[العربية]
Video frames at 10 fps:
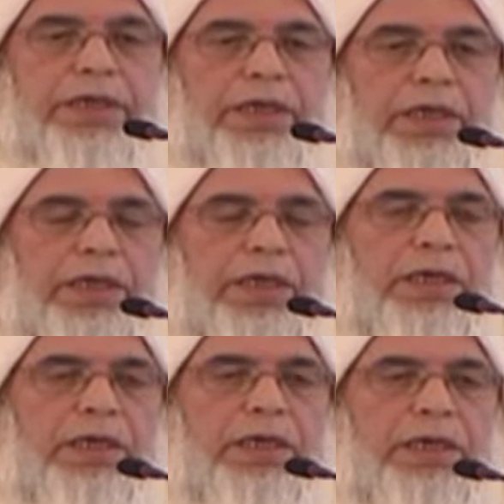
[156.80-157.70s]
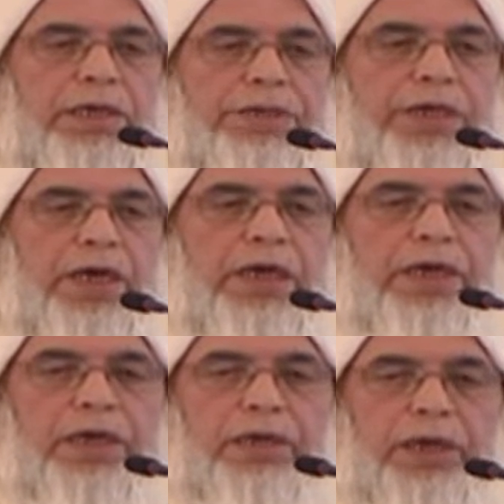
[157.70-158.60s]
هي التي
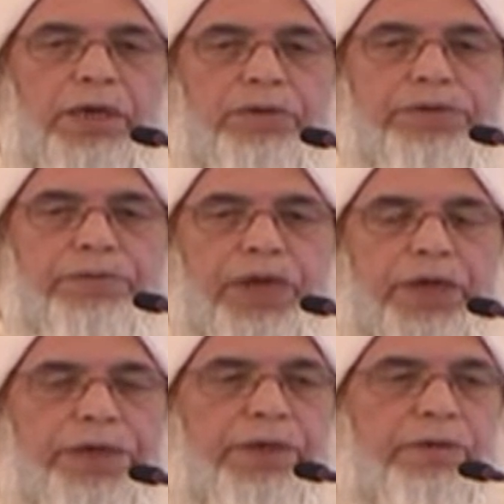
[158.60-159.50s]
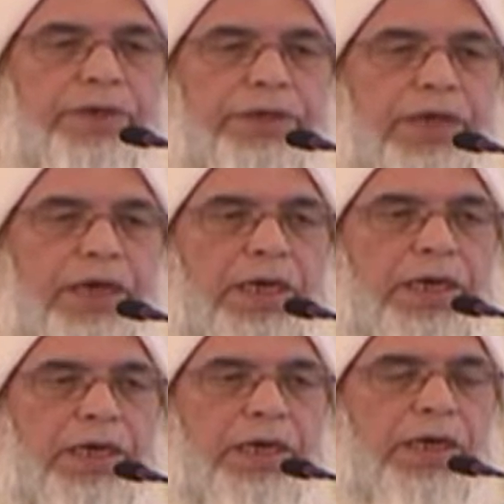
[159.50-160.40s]
جعلها الله
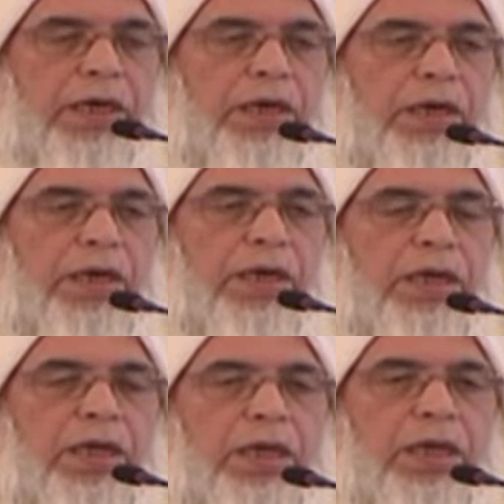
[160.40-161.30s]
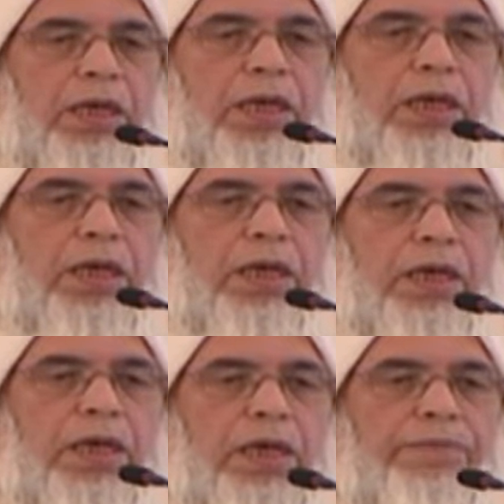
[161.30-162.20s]
سبحانه وتعالى
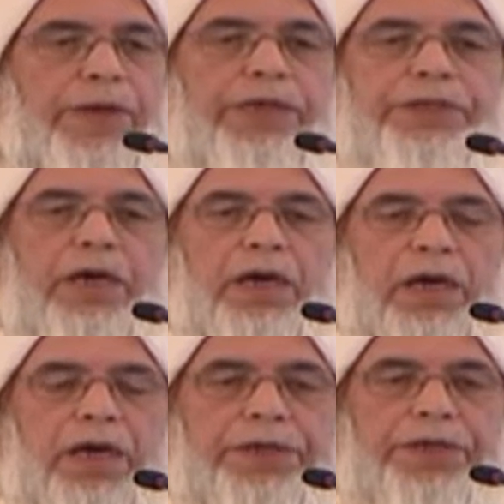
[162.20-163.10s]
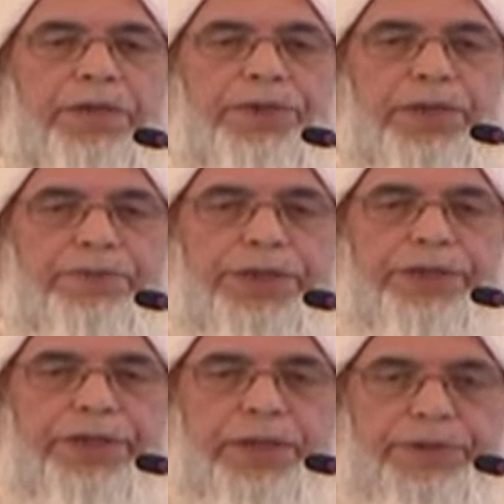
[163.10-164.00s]
آه، بعد
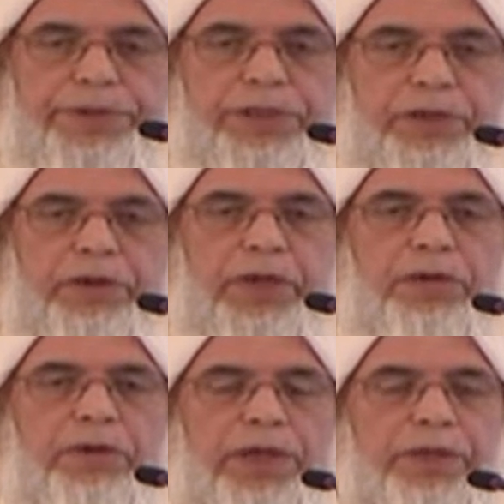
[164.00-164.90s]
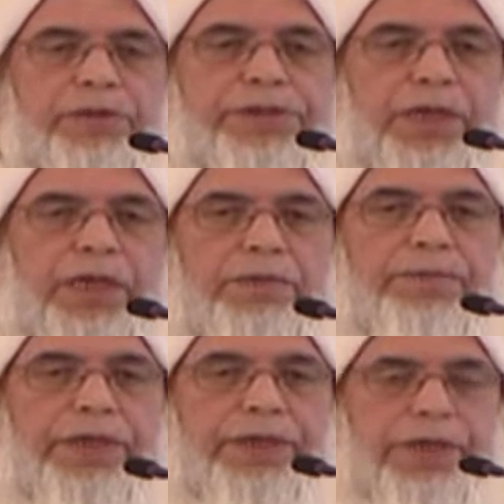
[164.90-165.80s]
النبي بعد النبي صلى الله
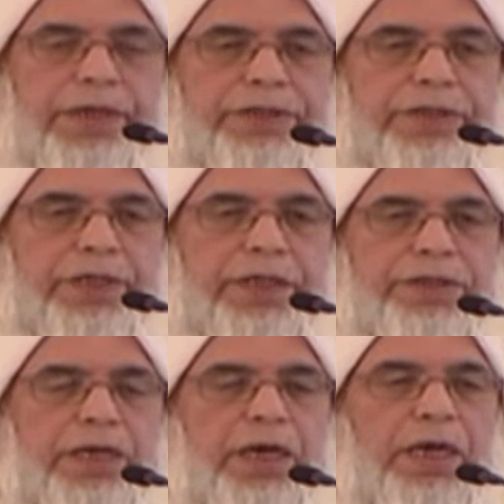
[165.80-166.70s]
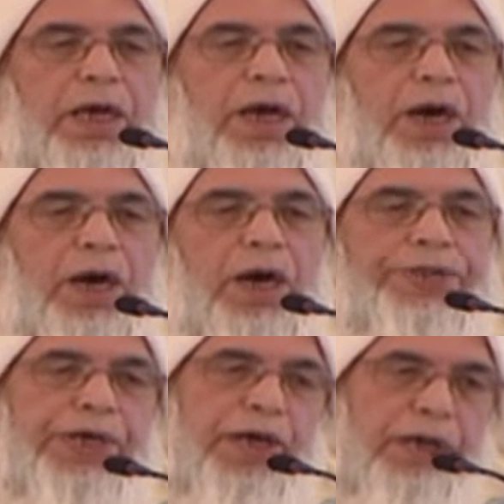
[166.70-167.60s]
عليه وسلم هي التي
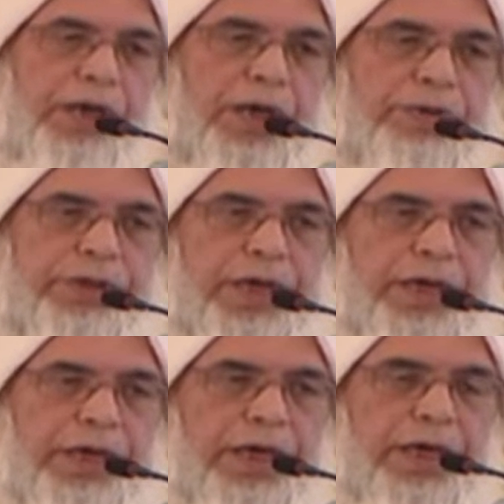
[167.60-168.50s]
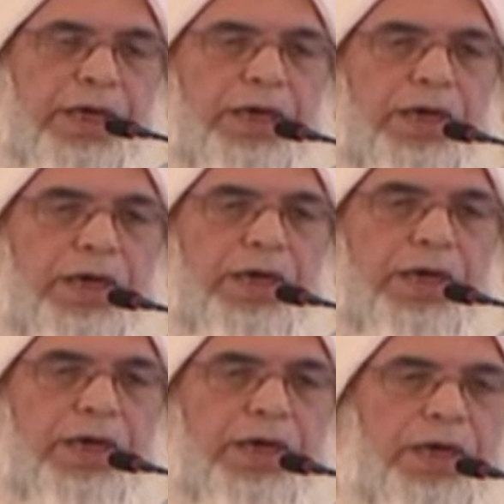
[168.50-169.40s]
أورثها الله
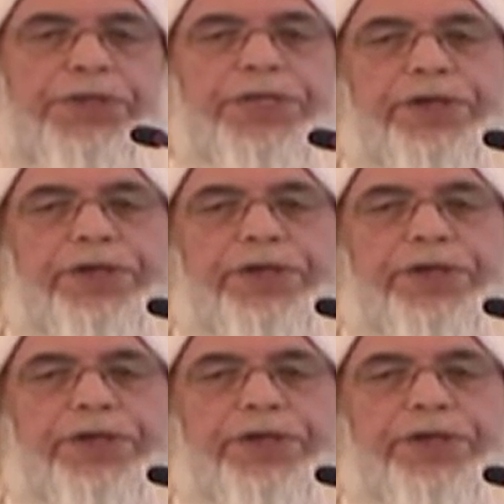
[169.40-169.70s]
تعالى